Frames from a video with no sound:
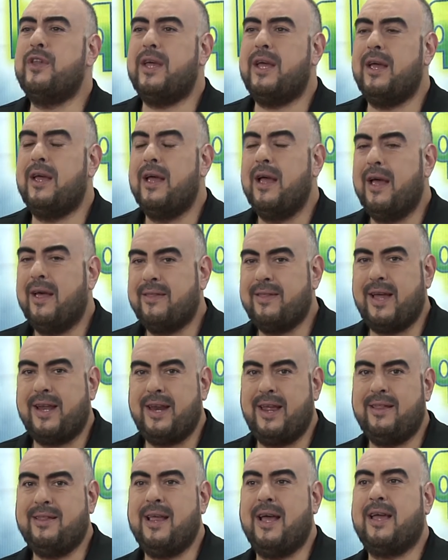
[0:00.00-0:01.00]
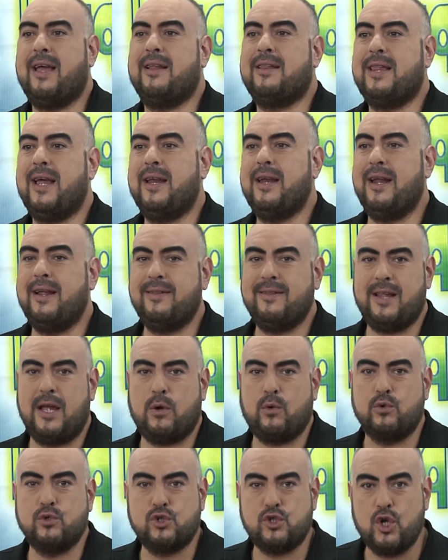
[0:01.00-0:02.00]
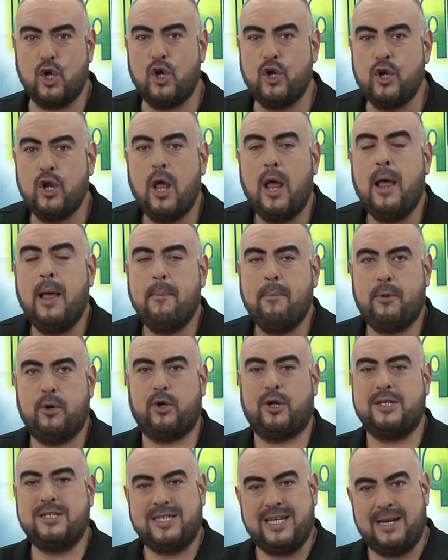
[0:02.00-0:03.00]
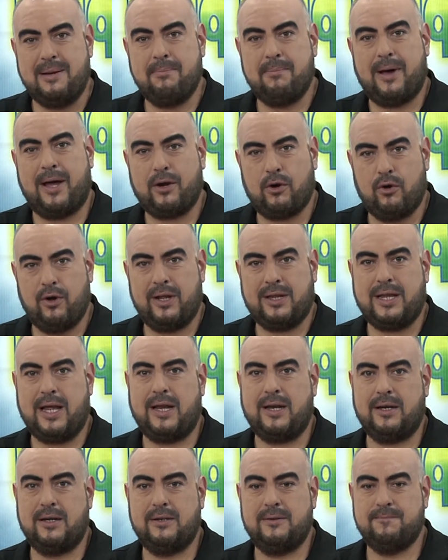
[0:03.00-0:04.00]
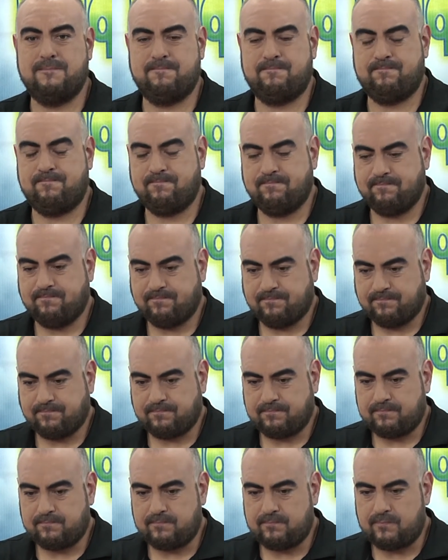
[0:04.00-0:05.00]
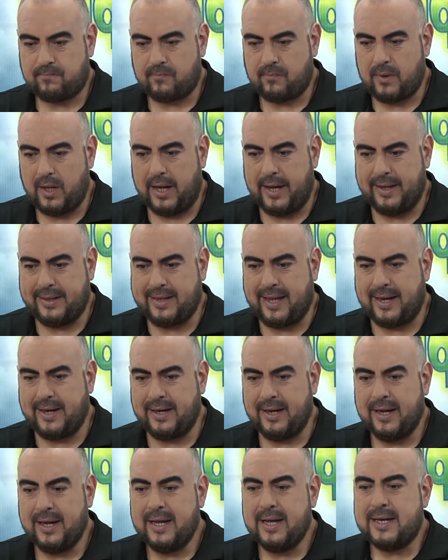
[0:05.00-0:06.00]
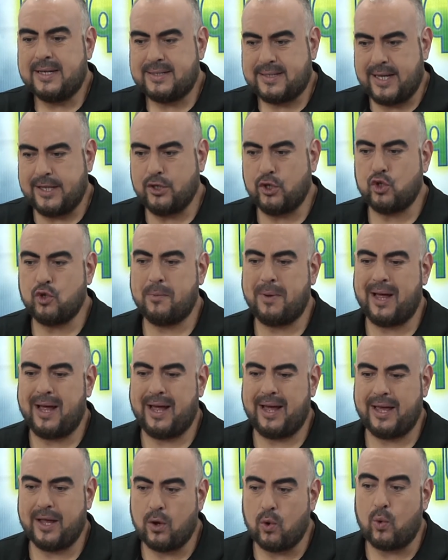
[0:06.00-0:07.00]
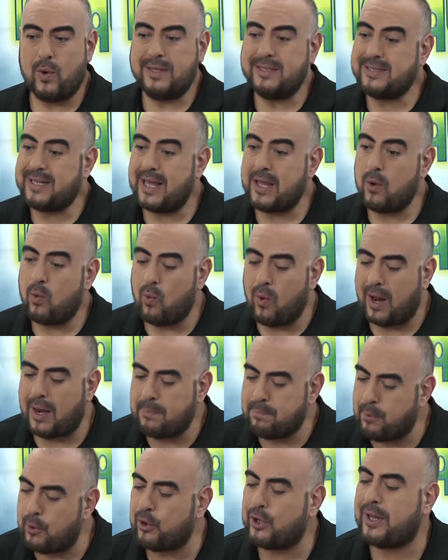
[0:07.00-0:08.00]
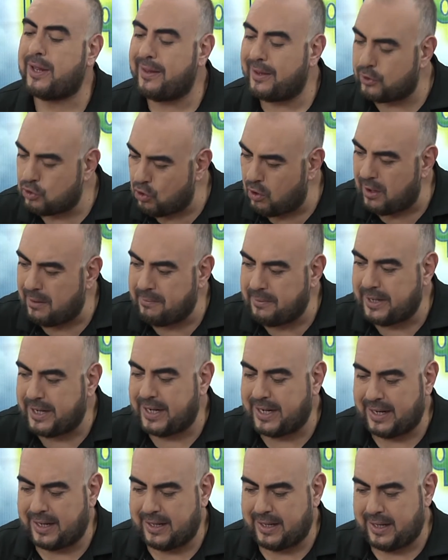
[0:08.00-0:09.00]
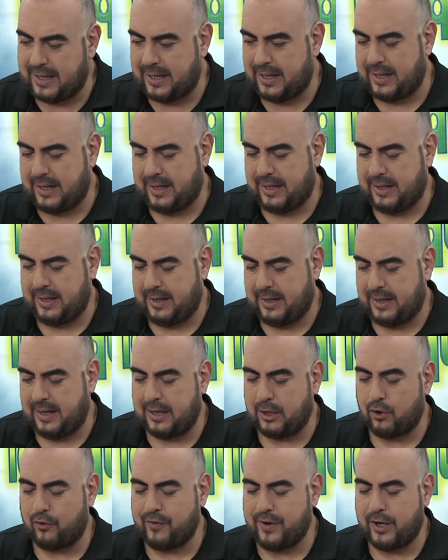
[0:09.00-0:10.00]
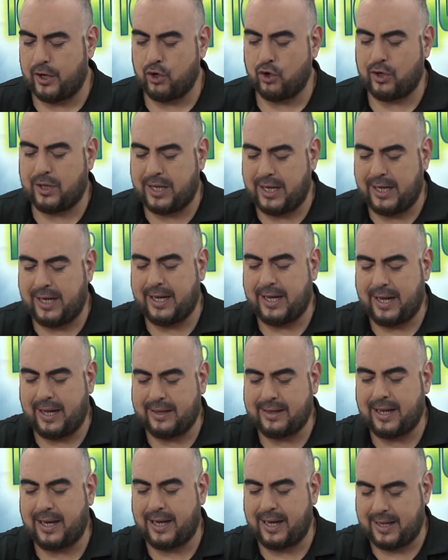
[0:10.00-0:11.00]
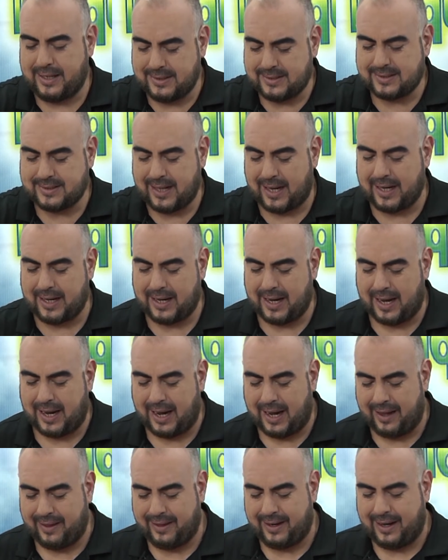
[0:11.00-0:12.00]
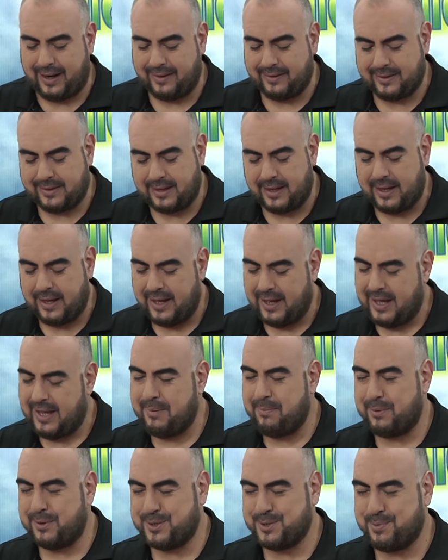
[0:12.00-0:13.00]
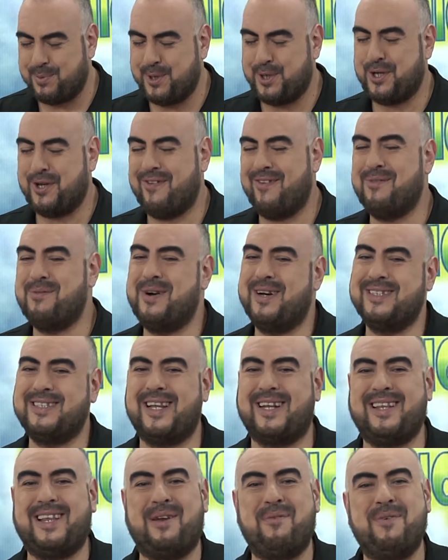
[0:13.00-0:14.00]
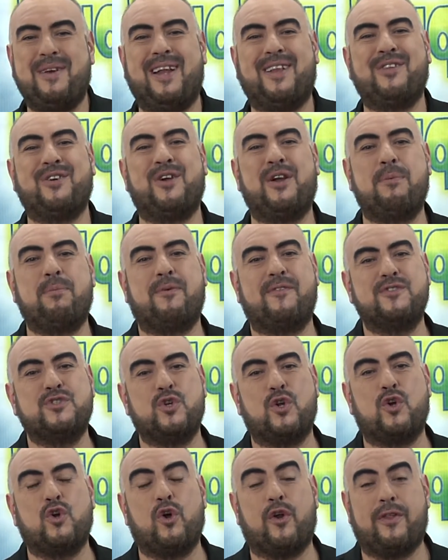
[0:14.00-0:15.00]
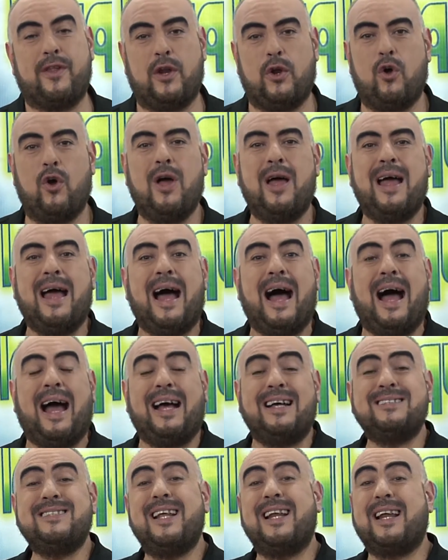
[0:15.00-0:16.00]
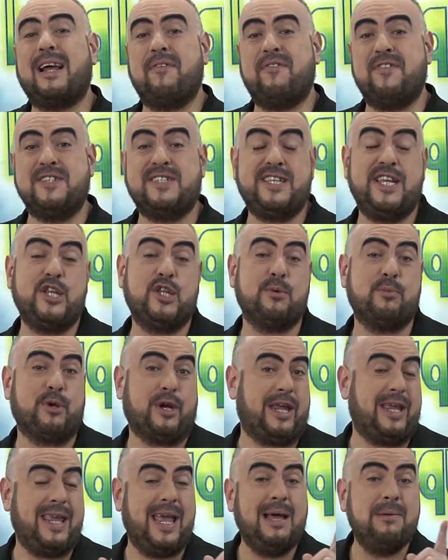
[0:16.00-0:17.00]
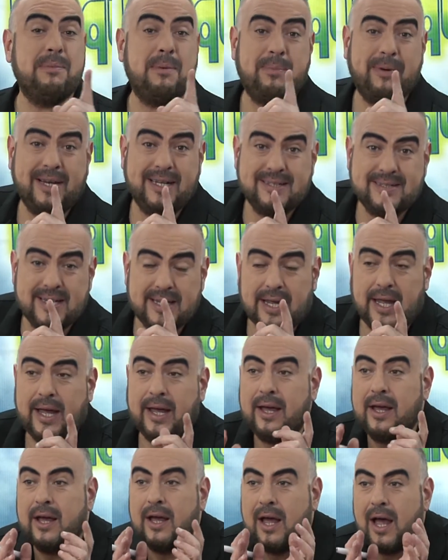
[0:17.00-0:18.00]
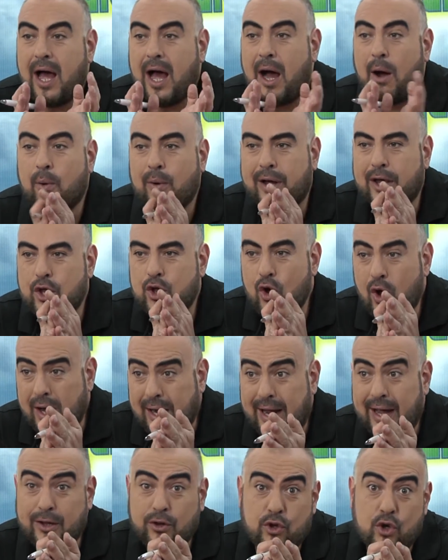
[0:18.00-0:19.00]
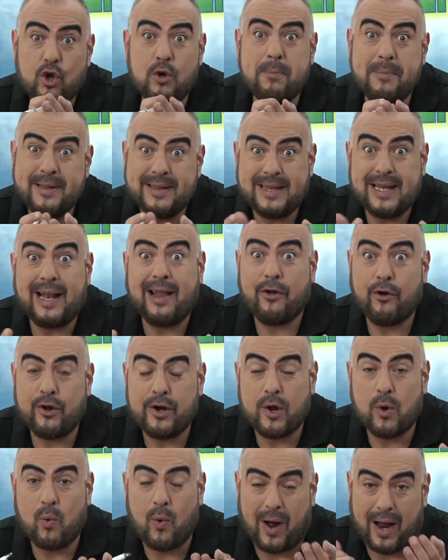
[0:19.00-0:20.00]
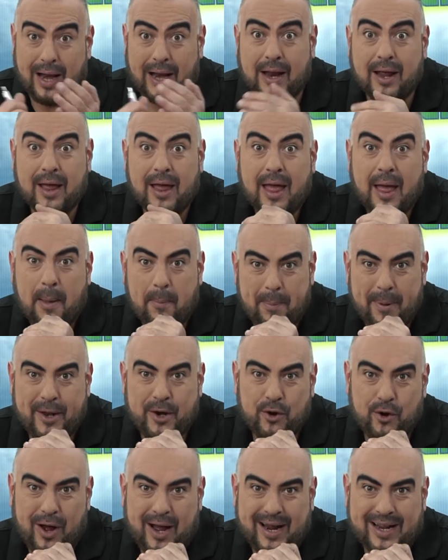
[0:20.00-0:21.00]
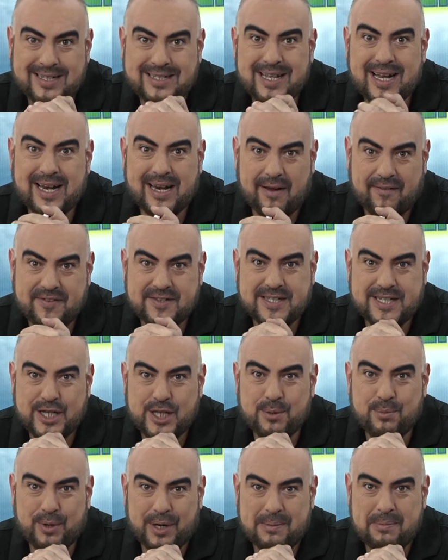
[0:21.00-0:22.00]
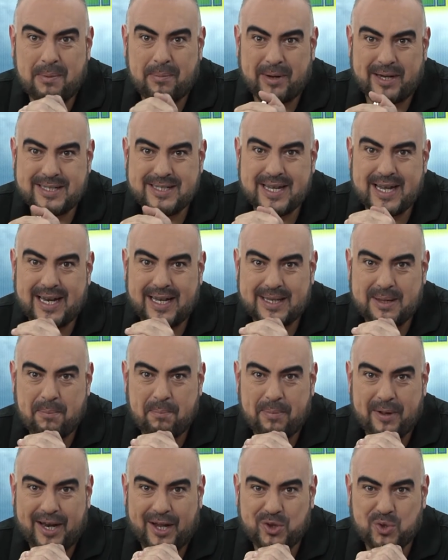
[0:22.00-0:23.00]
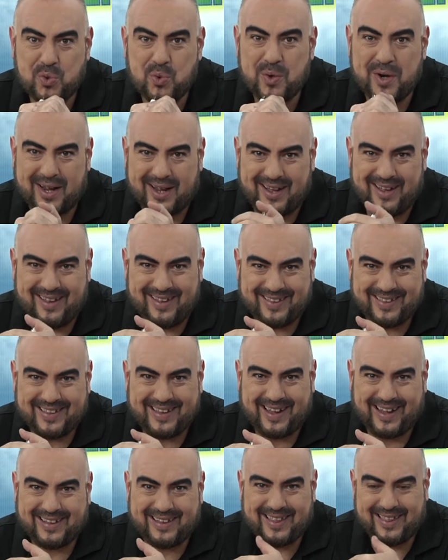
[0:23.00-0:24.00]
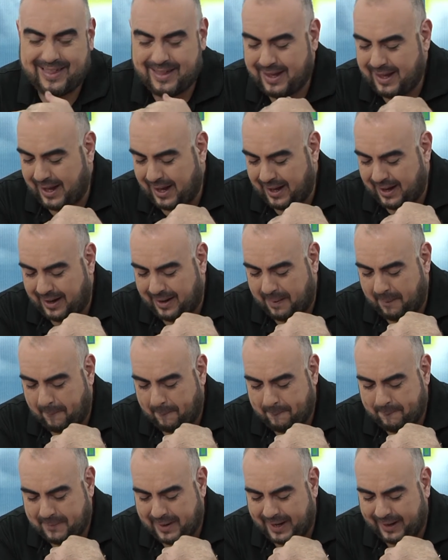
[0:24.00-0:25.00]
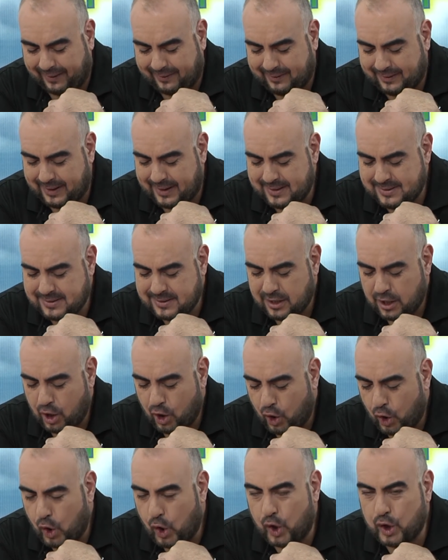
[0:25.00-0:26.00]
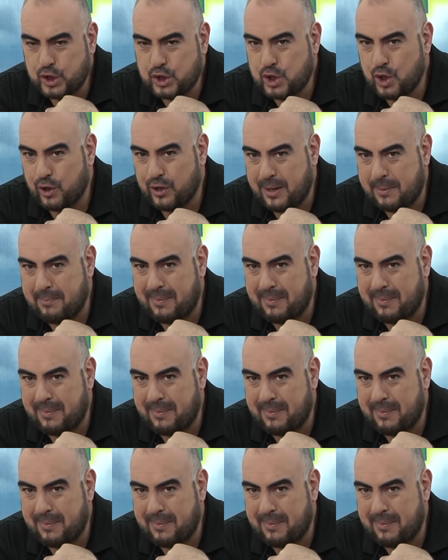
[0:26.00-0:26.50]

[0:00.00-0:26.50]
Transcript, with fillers: de, aristas que están en discusión, pero que sin embargo están, están siendo tomadas en cuenta igual porque de todas maneras eh, el gobierno quiere que esta ley salga adelante. Y por supuesto que vamos a estar terminando con el profesor Cordero. Hágase el cafecito porque ya me parece que aunque yo acá estoy con ventilador igual. Pero hágase el cafecito porque me parece que la temperatura de este día martes 8 de